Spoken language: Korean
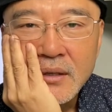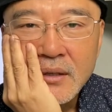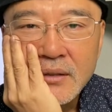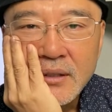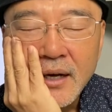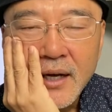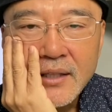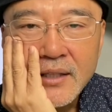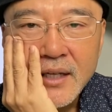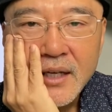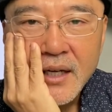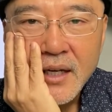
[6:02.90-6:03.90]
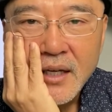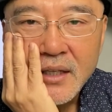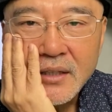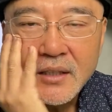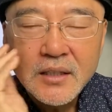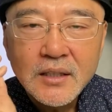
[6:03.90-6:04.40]

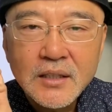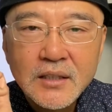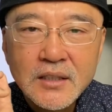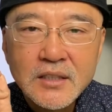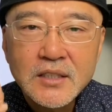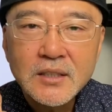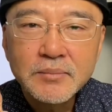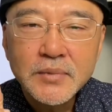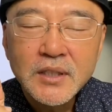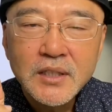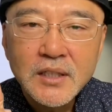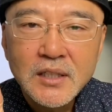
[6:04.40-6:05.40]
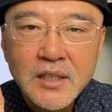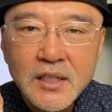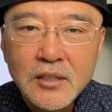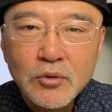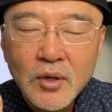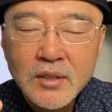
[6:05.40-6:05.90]
다니엘이
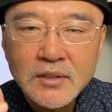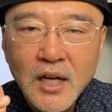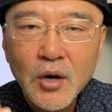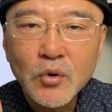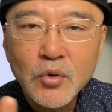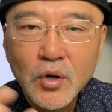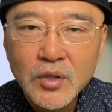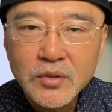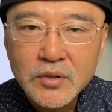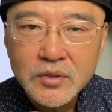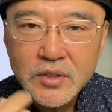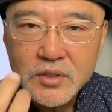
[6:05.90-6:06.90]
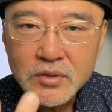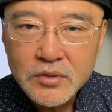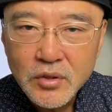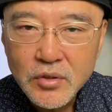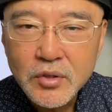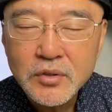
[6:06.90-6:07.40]
이십이일 동안 싸운 건, 그 이제
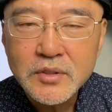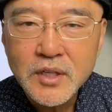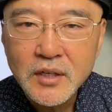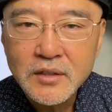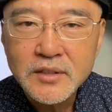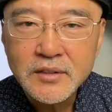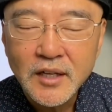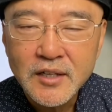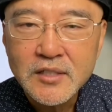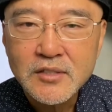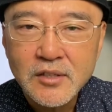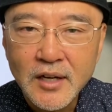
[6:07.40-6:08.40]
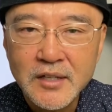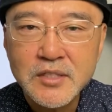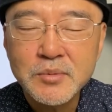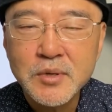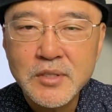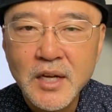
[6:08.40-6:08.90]
성경 제가 이제 다니엘서를
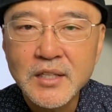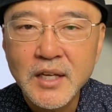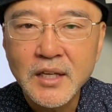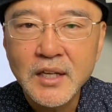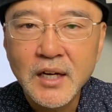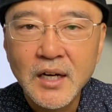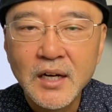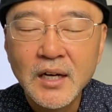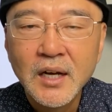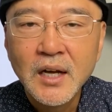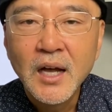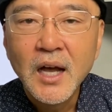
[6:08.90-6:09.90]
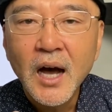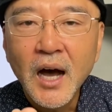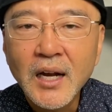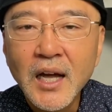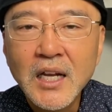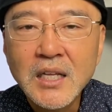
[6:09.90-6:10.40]
가르치면서 한 얘기가,
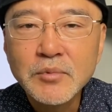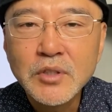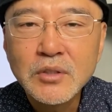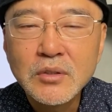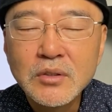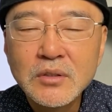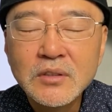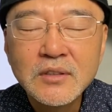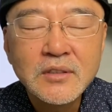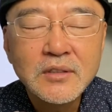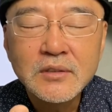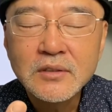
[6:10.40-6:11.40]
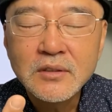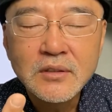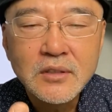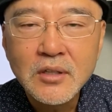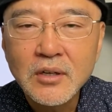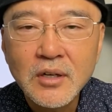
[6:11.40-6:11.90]
하나님은 능,
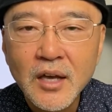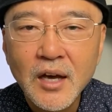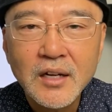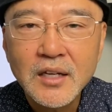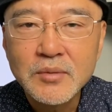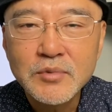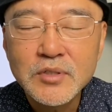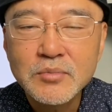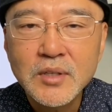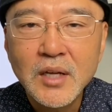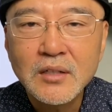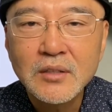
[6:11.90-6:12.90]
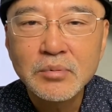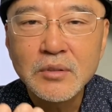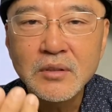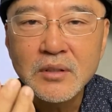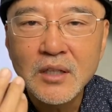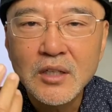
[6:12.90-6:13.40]
능력의 하나님이십니다. 그분은
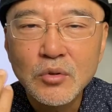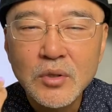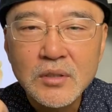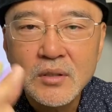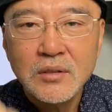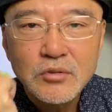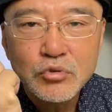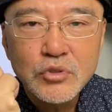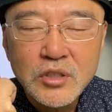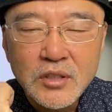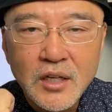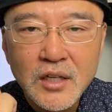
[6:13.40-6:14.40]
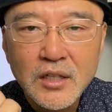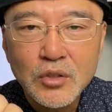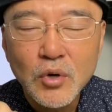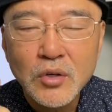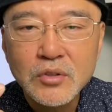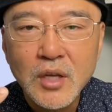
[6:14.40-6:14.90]
그냥 기도해서 순식간에
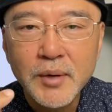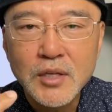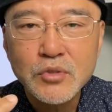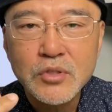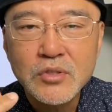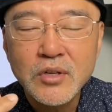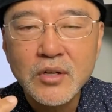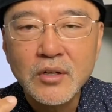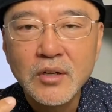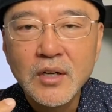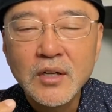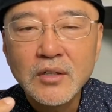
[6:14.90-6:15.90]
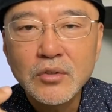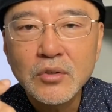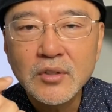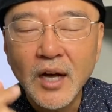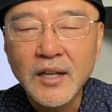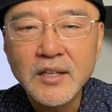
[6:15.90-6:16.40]
기도 응답할 수 있어요. 그리고
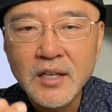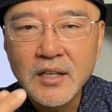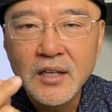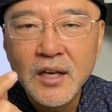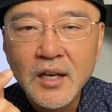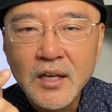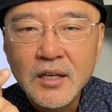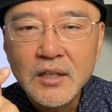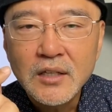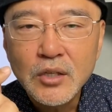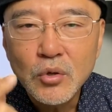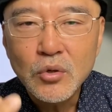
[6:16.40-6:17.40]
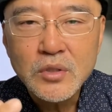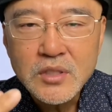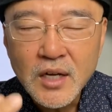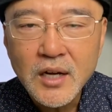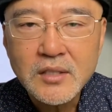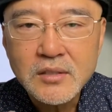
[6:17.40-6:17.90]
다니엘이 기도를
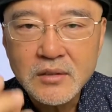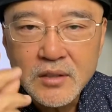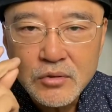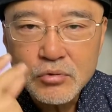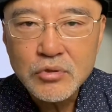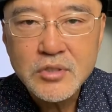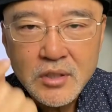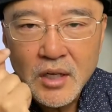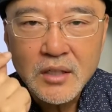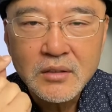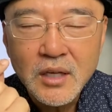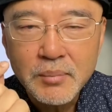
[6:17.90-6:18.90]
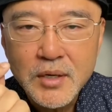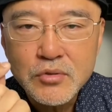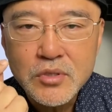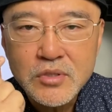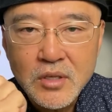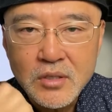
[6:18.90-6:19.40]
시작했을 때 순식간에 응답할 수
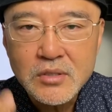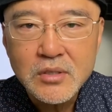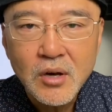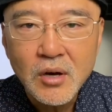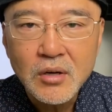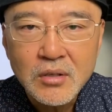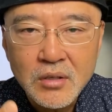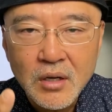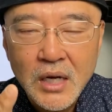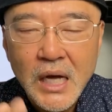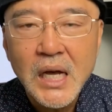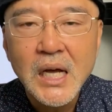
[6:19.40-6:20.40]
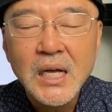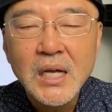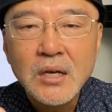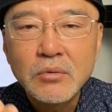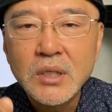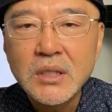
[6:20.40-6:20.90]
있었어. 그러나
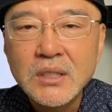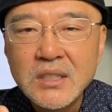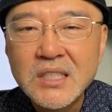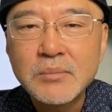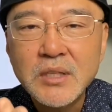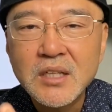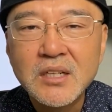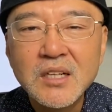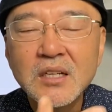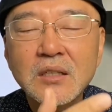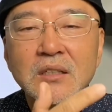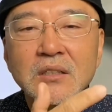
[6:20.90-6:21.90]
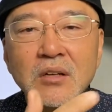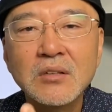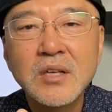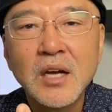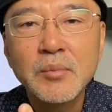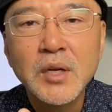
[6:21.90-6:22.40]
왜 이십일일을
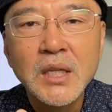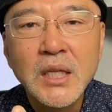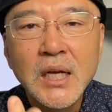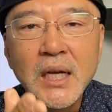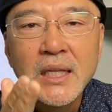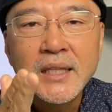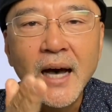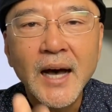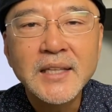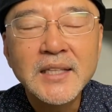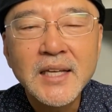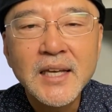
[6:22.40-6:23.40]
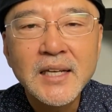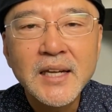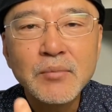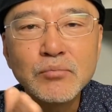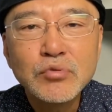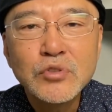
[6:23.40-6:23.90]
끌었냐 하면
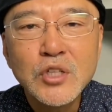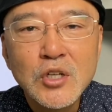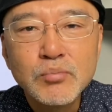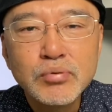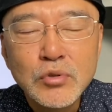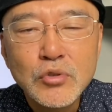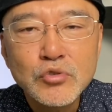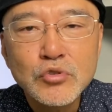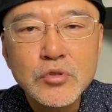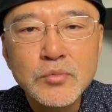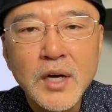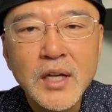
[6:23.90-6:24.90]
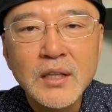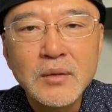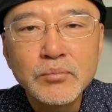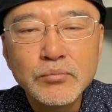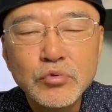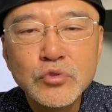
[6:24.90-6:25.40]
다니엘의 문제를 풀어주지만,
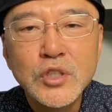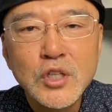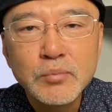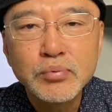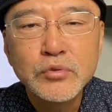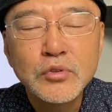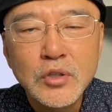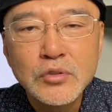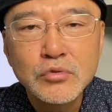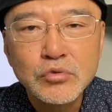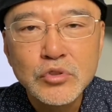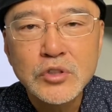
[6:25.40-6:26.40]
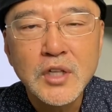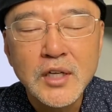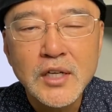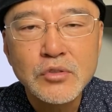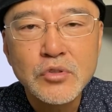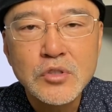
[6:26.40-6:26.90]
문제를 푸는 것은 순식간에
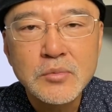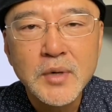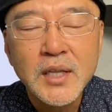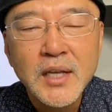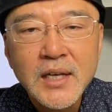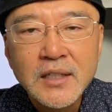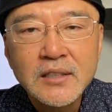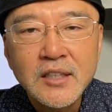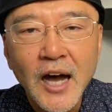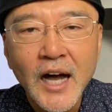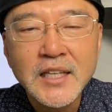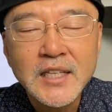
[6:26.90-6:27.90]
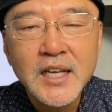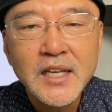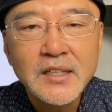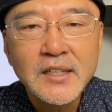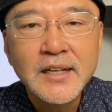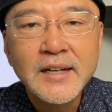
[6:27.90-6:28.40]
할 수 있지만 그
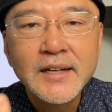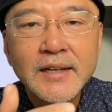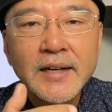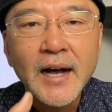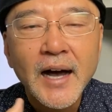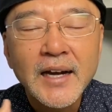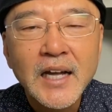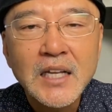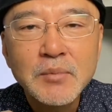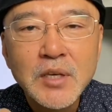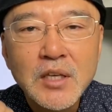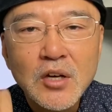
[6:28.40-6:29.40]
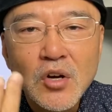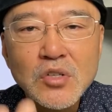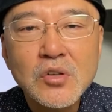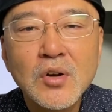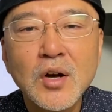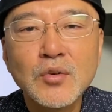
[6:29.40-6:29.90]
다니엘을 하나님이
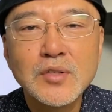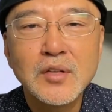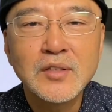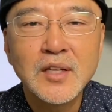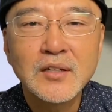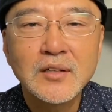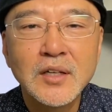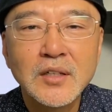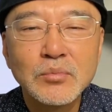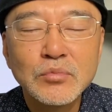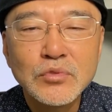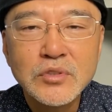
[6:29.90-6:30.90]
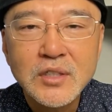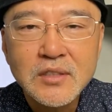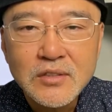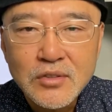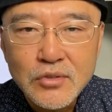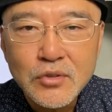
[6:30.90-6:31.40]
형성하고 있었다는 거예요. 문제를
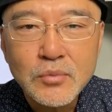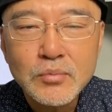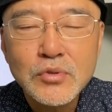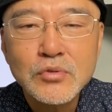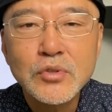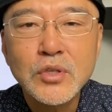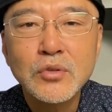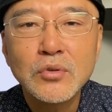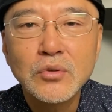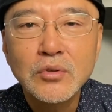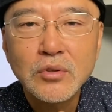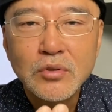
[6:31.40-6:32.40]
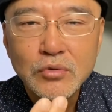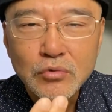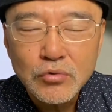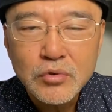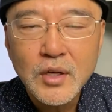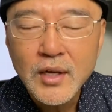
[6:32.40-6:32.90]
스스로 풀 수 있고 그걸
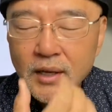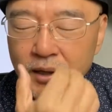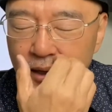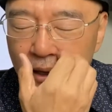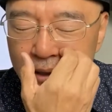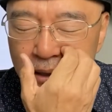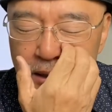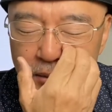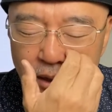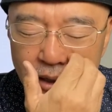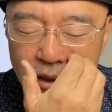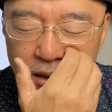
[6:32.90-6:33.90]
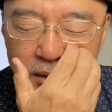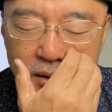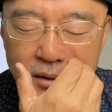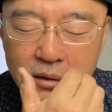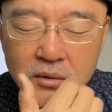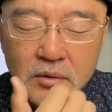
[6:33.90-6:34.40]
꾸준히. 하나님의
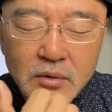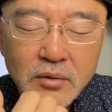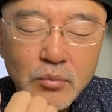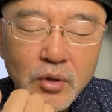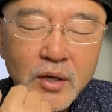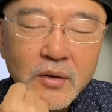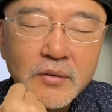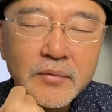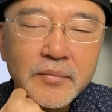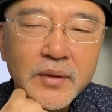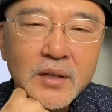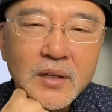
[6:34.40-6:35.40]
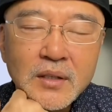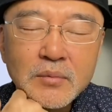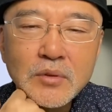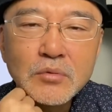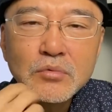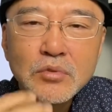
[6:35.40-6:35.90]
그거는 뭐예요?
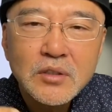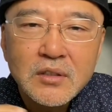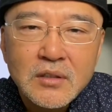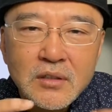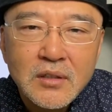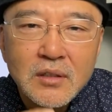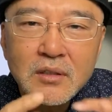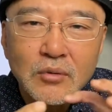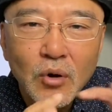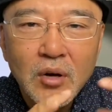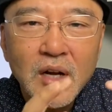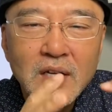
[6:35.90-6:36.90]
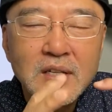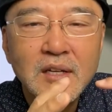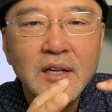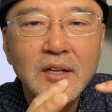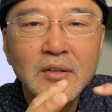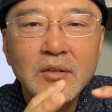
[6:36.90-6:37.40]
하나님은 우리를
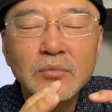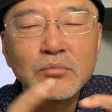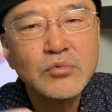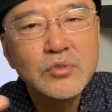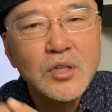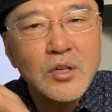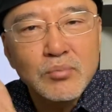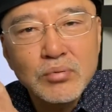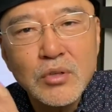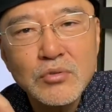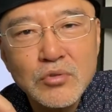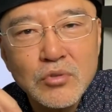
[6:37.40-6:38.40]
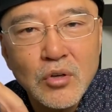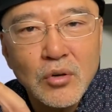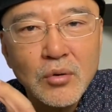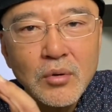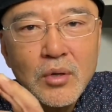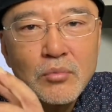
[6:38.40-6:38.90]
work하잖아요. 문제를 풀어주는
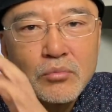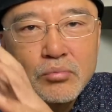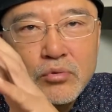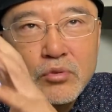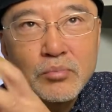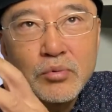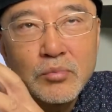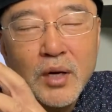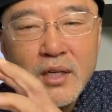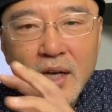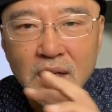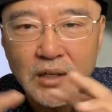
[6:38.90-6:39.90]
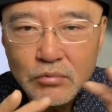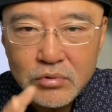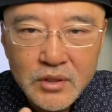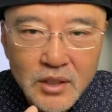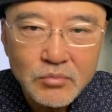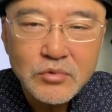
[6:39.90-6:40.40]
거. 푸는 것뿐만이 아니라
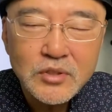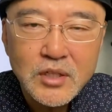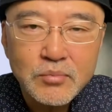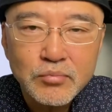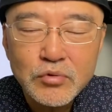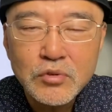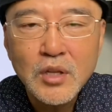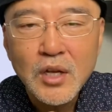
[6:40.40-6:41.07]
우리의 문제를 푸는,